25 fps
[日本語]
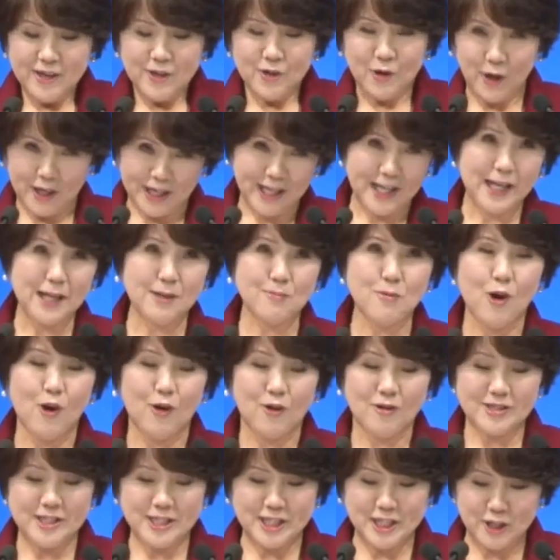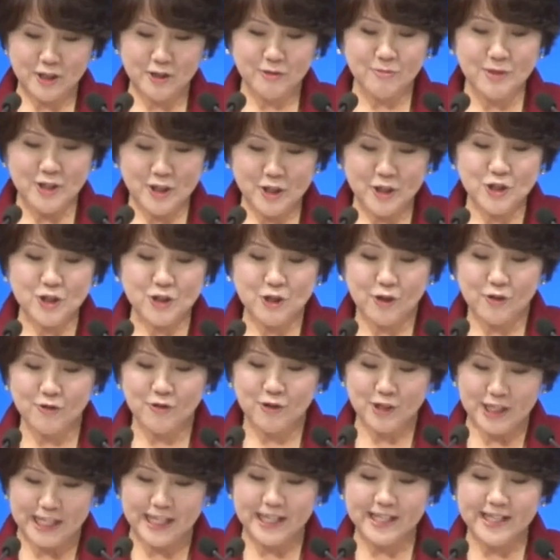これからも自由民主党
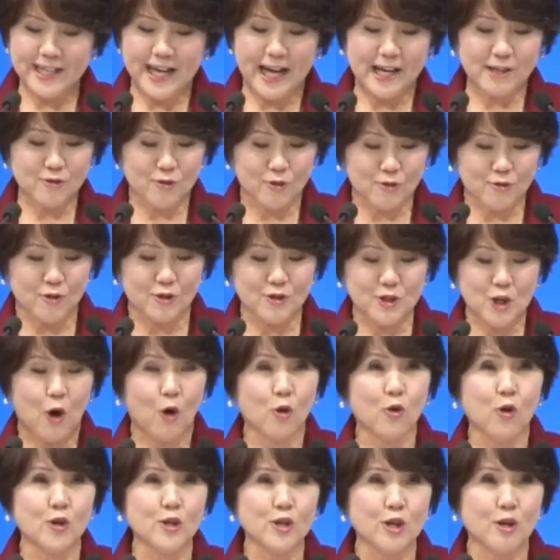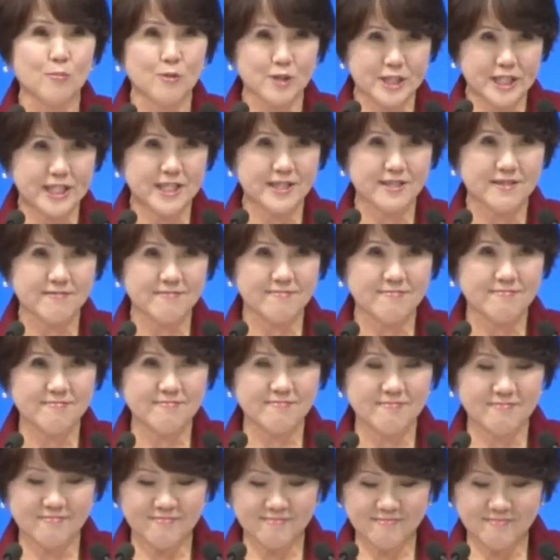の議員であることに誇りを持ち、
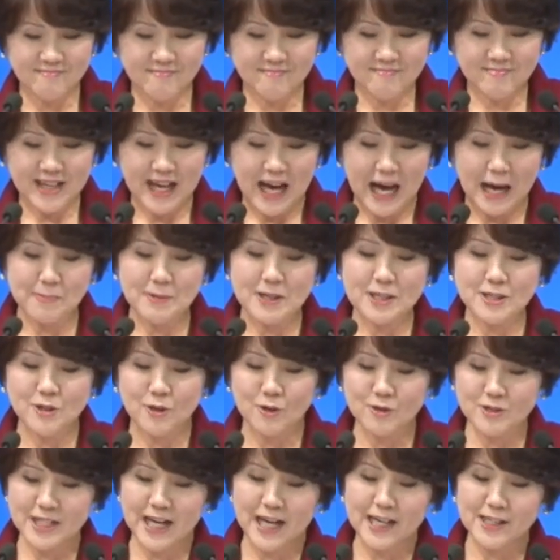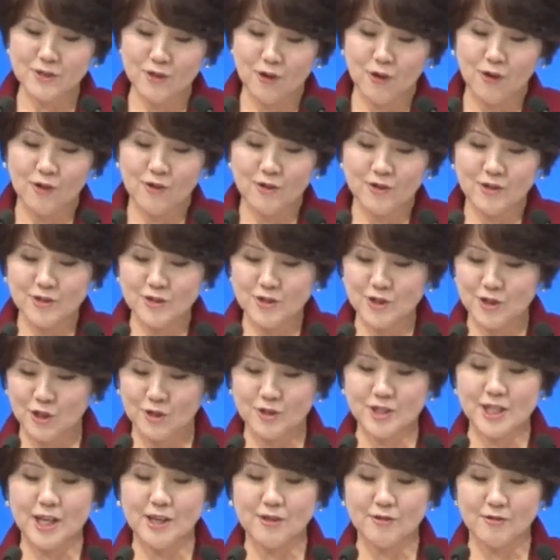安倍総裁の
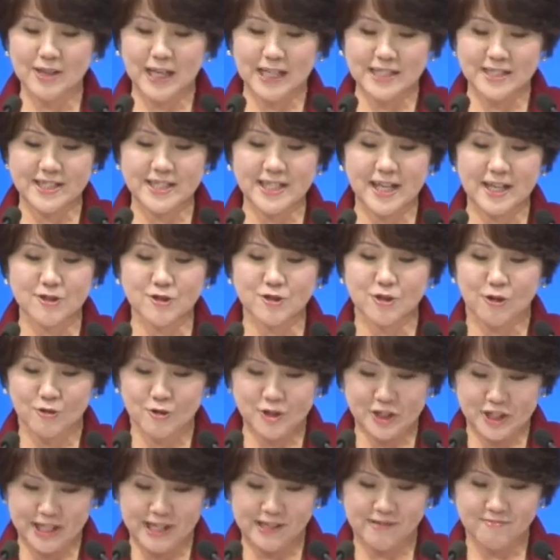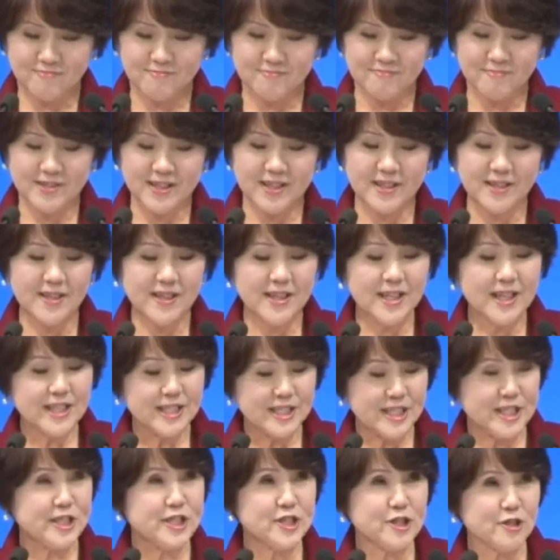女性の活躍促進、
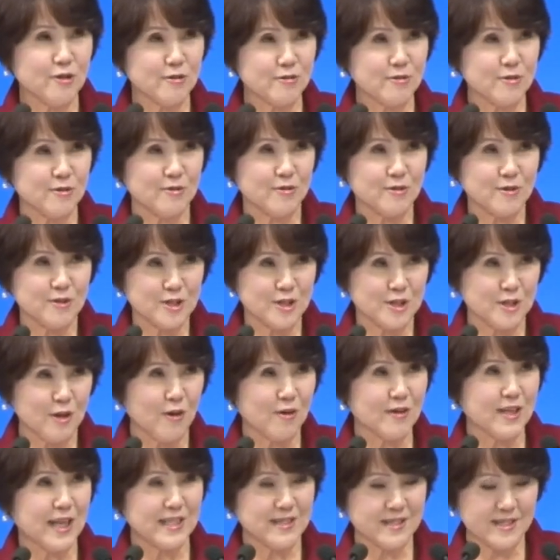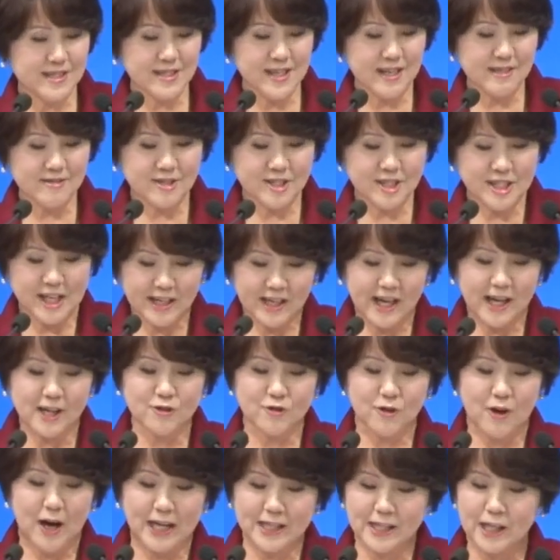1億総活躍社会
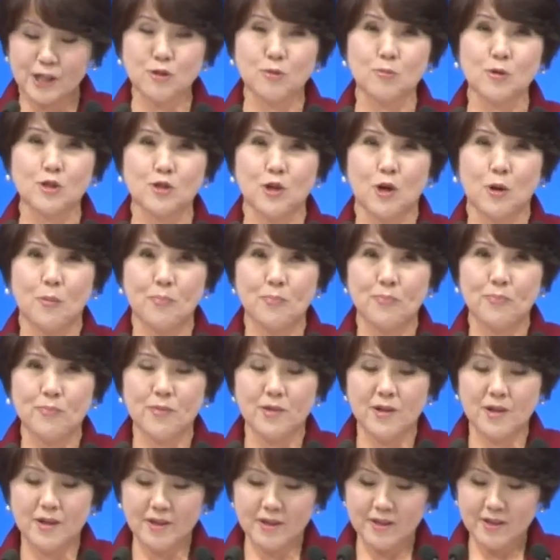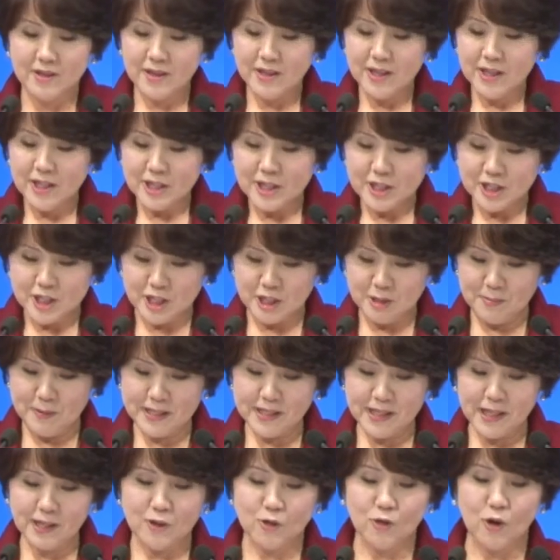の旗の下、す
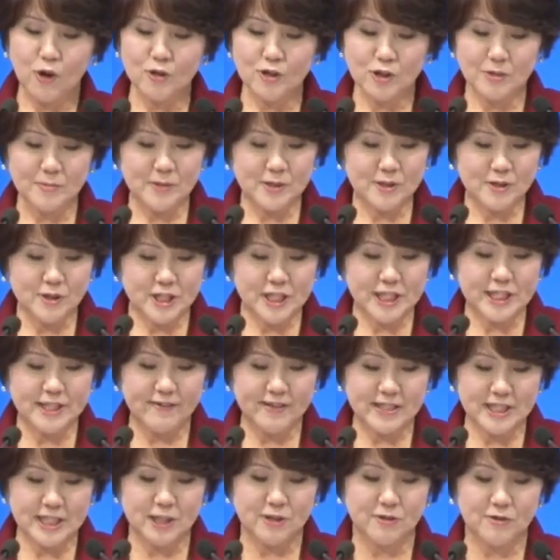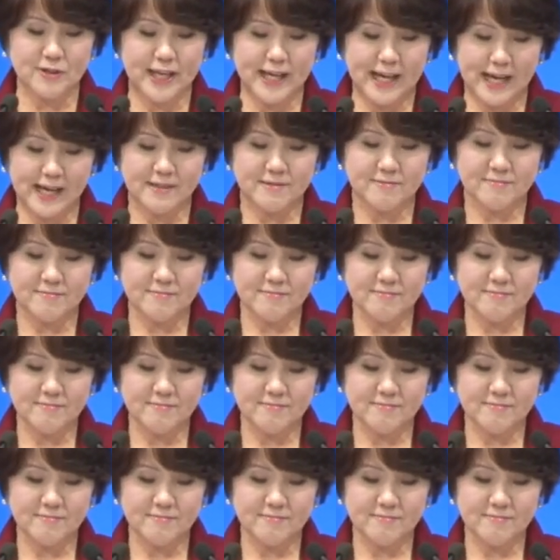べての国民の幸せを願い、